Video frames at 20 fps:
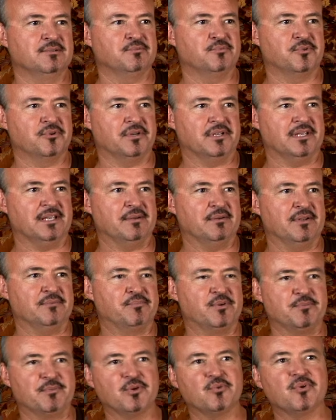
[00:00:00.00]
porque en
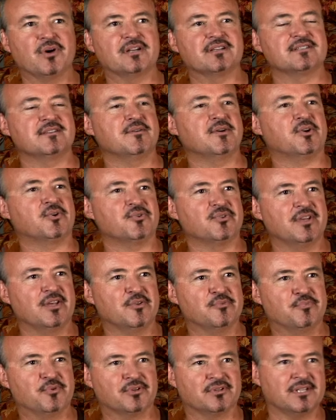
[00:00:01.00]
primer lugar estaba
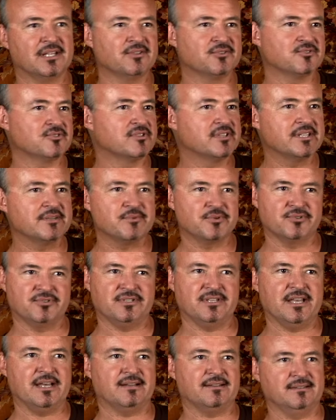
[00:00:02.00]
rodeado por tantos libros
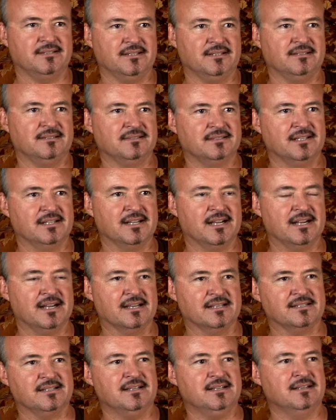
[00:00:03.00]
de arte en la
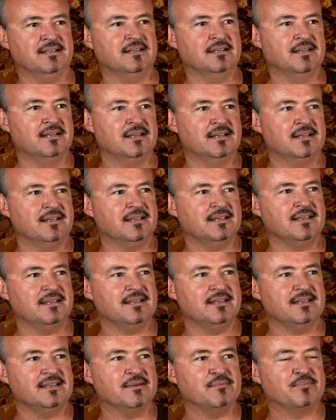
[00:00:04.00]
casa
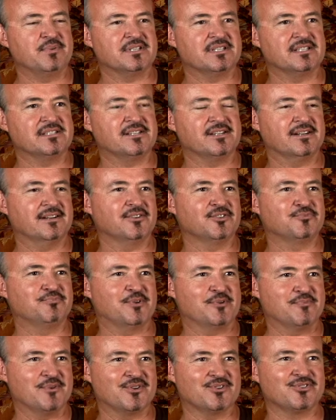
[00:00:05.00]
y empecé a hacer los
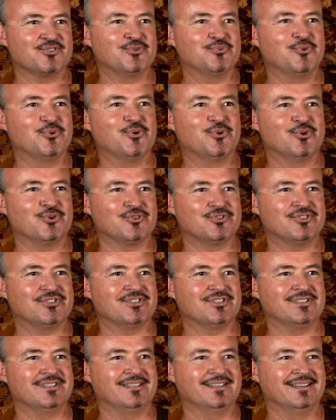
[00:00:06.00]
primeros
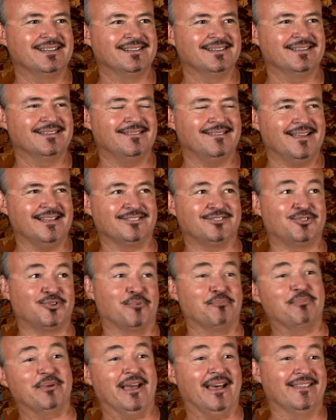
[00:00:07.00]
dibujos
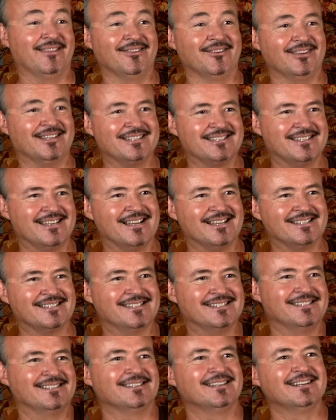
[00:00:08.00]
estropeando
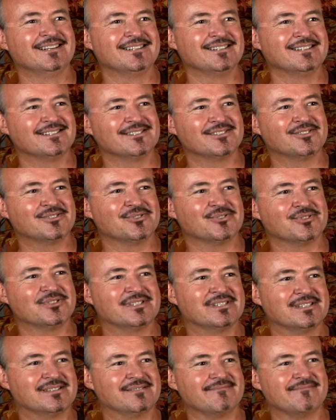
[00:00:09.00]
quizás
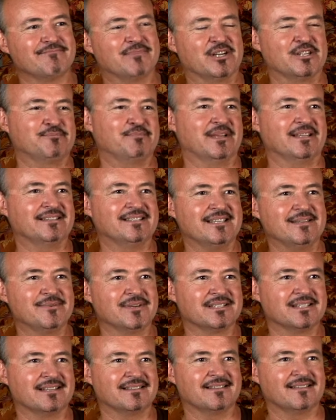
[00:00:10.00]
sus
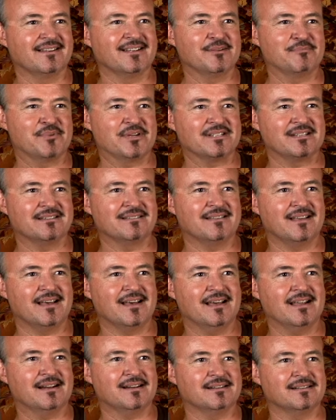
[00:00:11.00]
perspectivas que tenían que
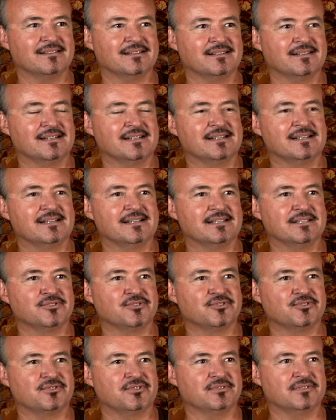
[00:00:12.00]
presentar a ah,
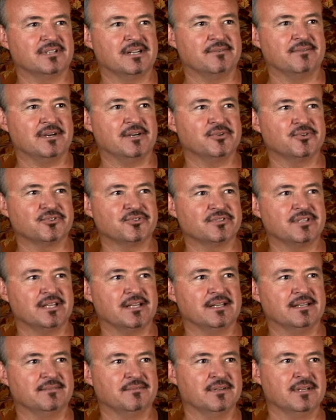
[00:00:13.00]
esos trabajos
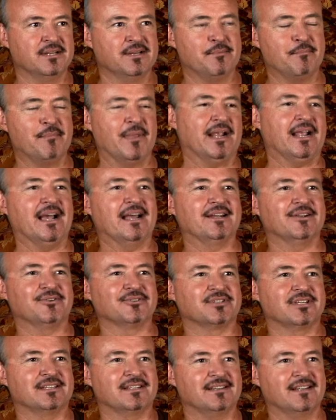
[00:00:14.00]
tan
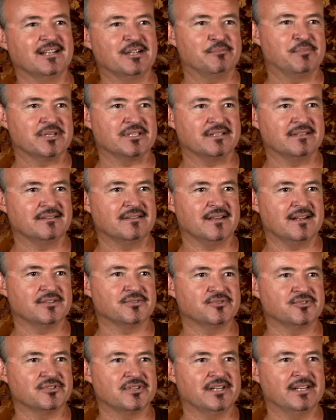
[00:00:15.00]
mecánicos que tenían que presentar a
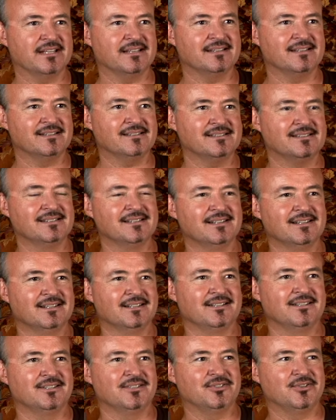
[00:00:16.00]
sus clientes.
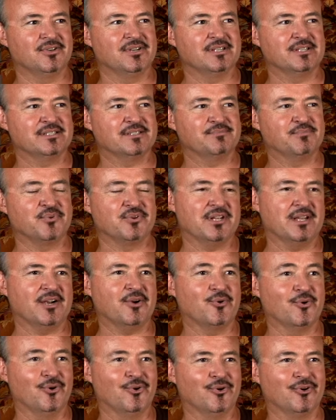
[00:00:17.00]
Yo les
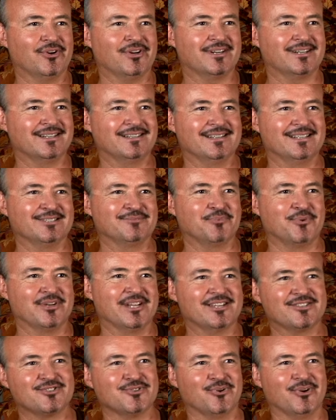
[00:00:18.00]
ponía color y les
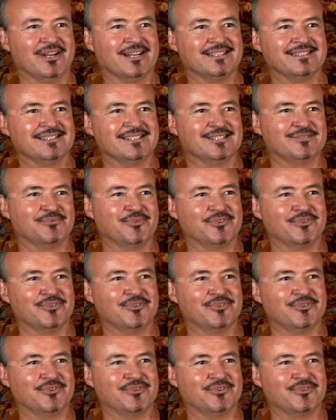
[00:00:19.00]
ponía soles y les